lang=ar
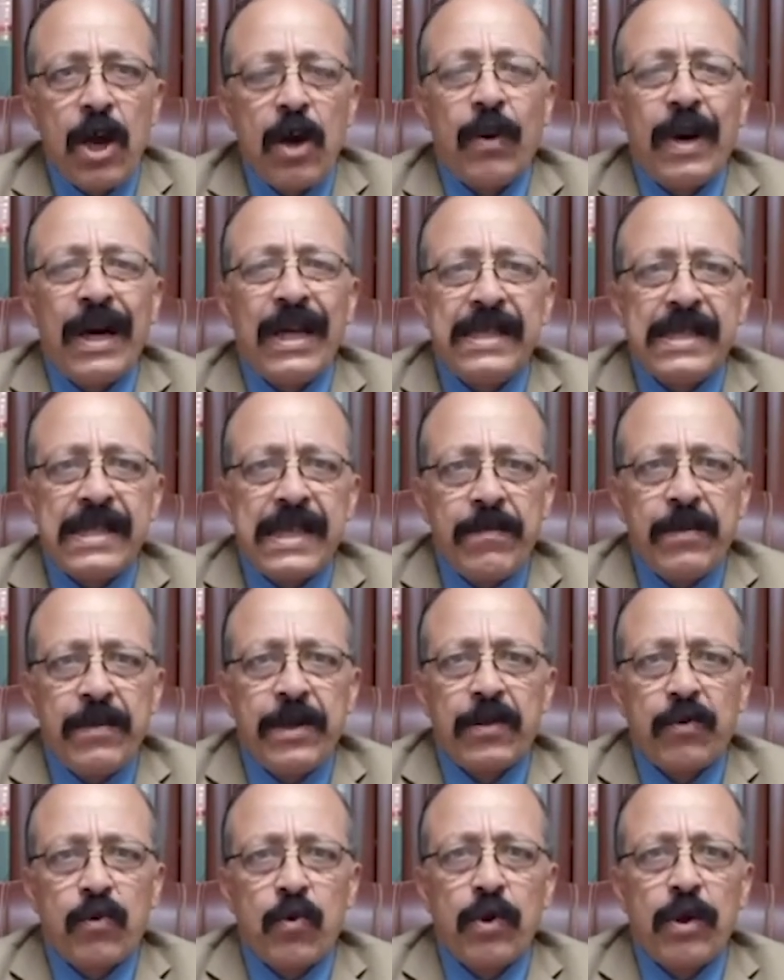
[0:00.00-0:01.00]

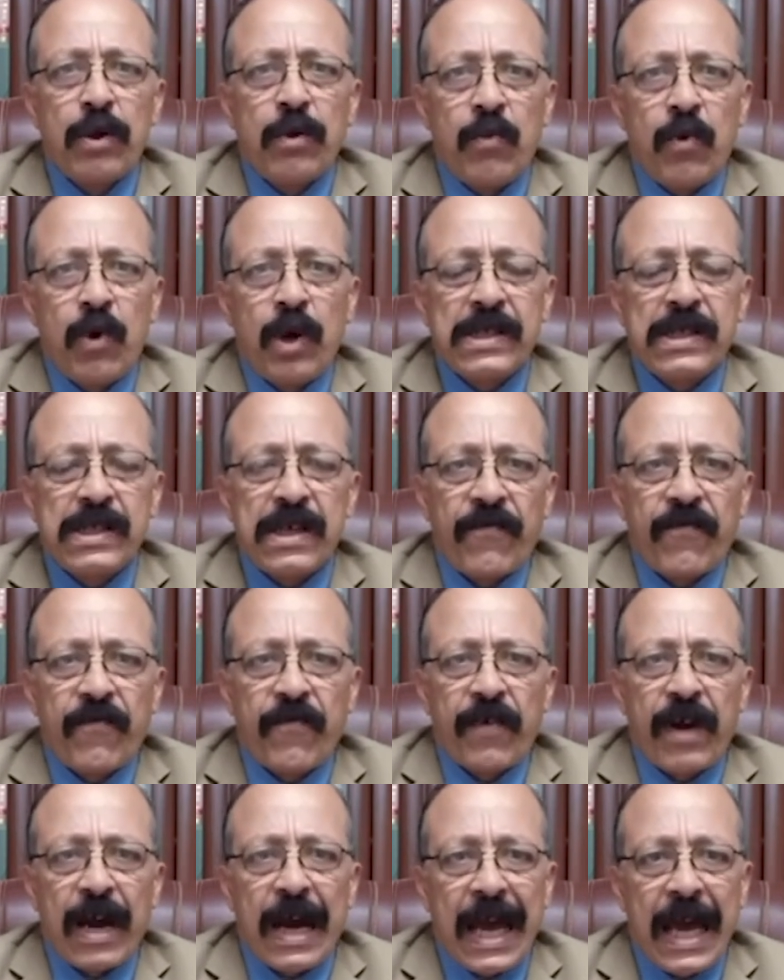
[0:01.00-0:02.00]
وألزمت كل
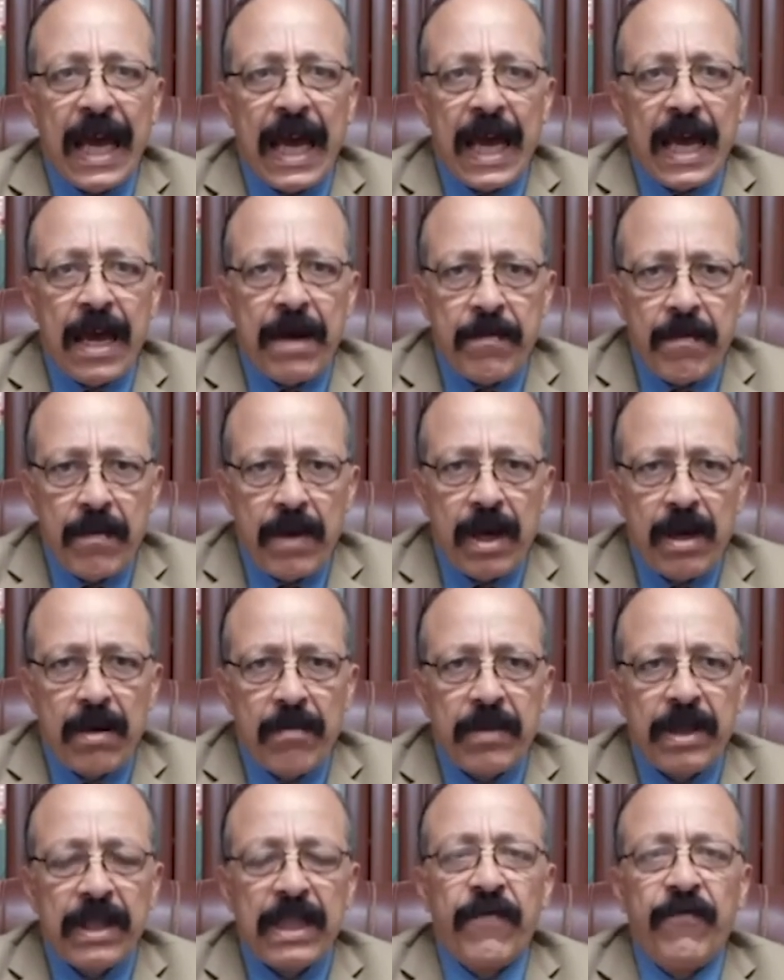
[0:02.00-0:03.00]
موظف عام
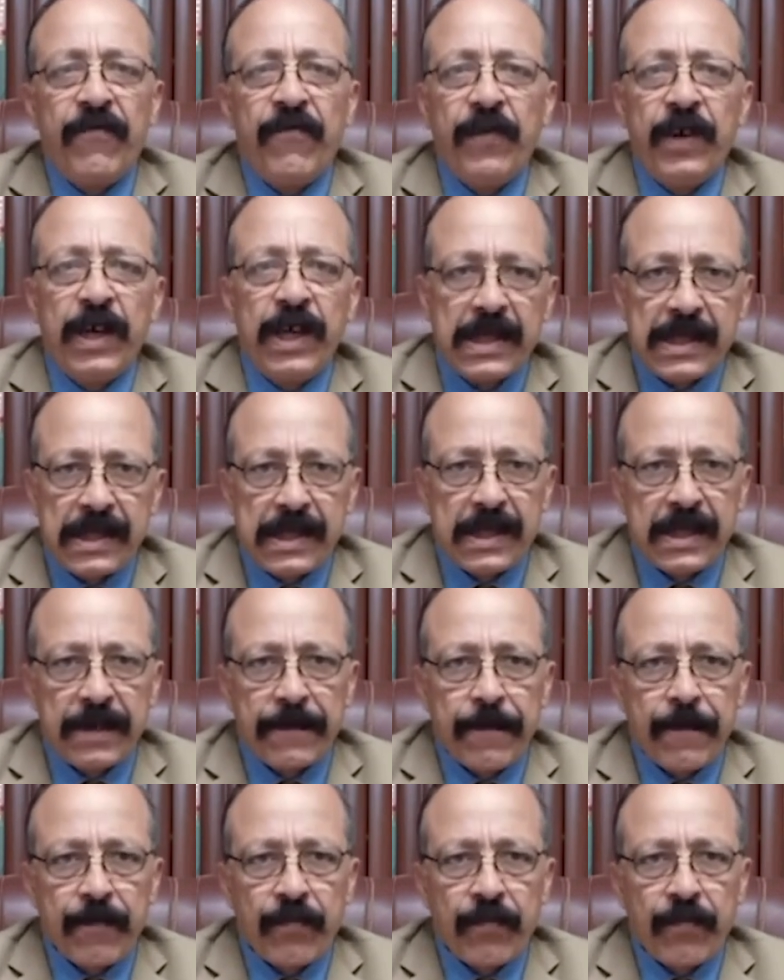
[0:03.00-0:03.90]
بتنفيذ